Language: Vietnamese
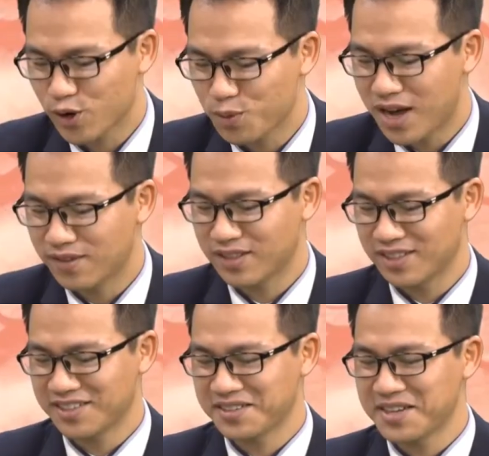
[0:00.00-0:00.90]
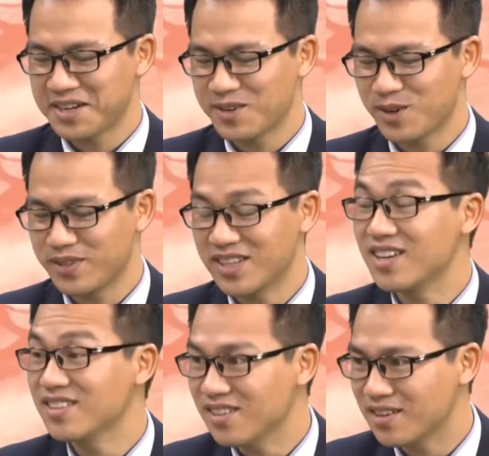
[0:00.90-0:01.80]
hỏi của bạn và thực sự đây là câu hỏi mình rất
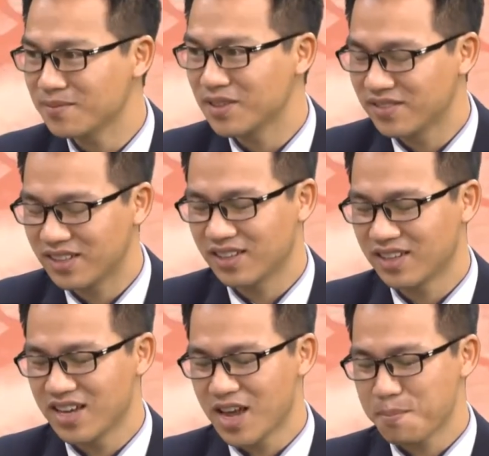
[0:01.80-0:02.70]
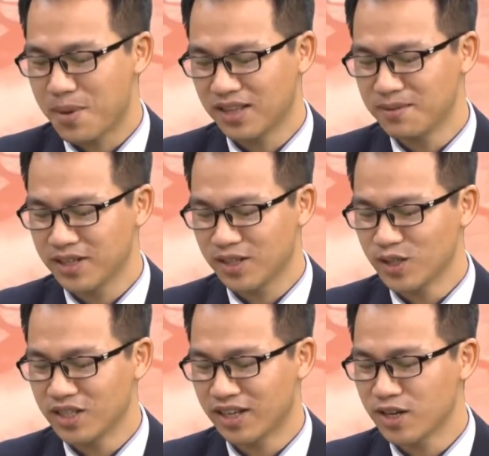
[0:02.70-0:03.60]
là ấn tượng bởi vì bản thân mình
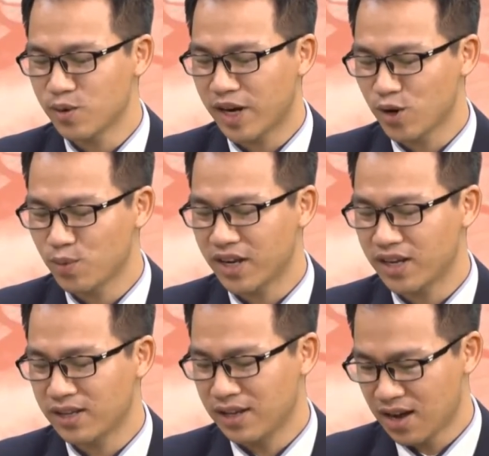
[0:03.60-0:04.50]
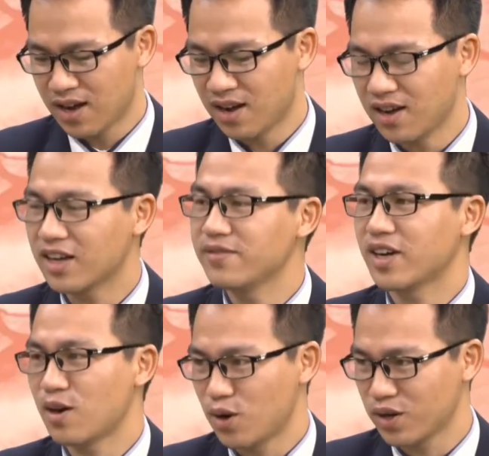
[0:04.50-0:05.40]
có sự thành công ngày hôm nay nhờ cái
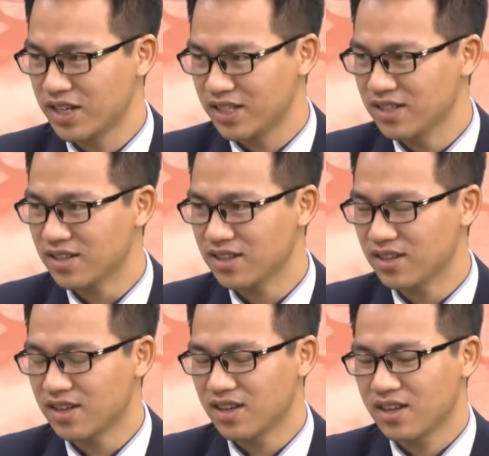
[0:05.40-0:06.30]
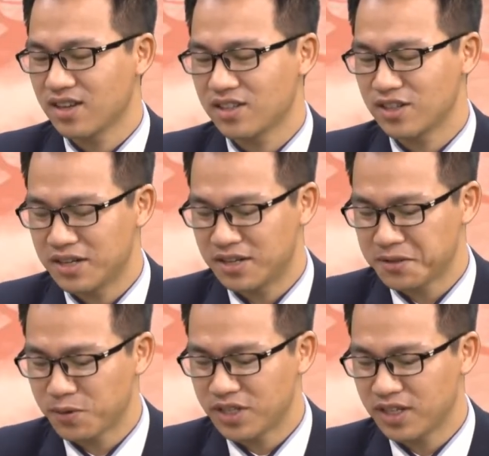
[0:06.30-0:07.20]
việc học hỏi người đi trước cho nên là
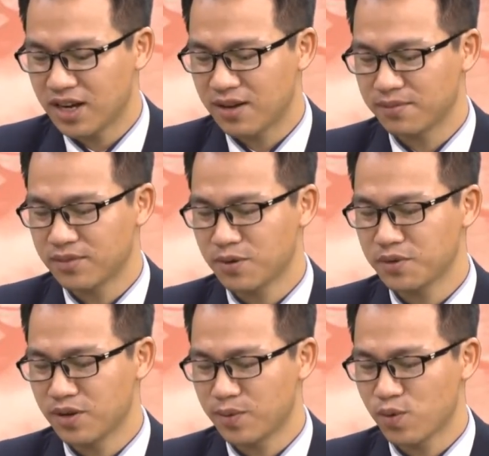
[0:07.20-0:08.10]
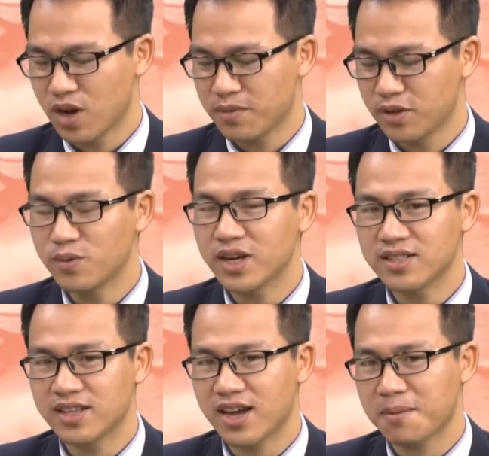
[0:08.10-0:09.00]
trong quá trình làm trong nhiều năm qua mình đúc
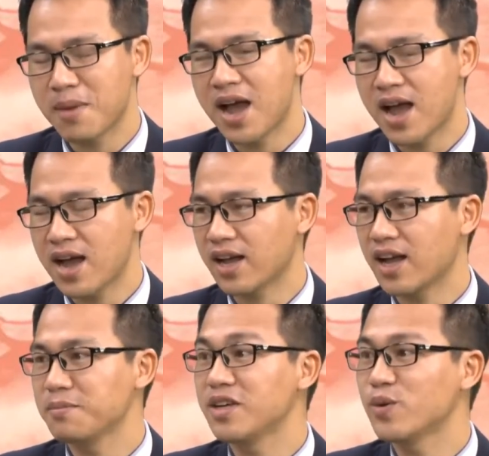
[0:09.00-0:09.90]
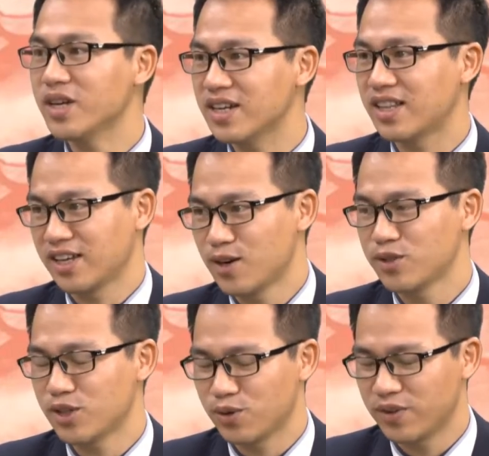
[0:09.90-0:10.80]
kết ra ba cái bí quyết để thành
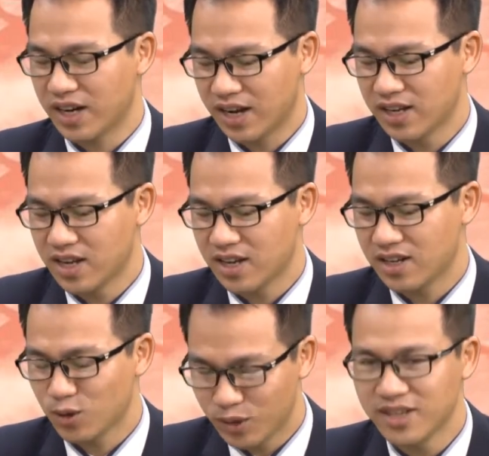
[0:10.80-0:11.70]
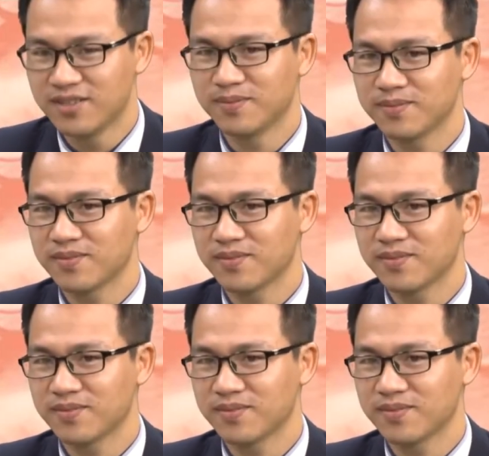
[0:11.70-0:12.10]
công trong công việc này đầu tiên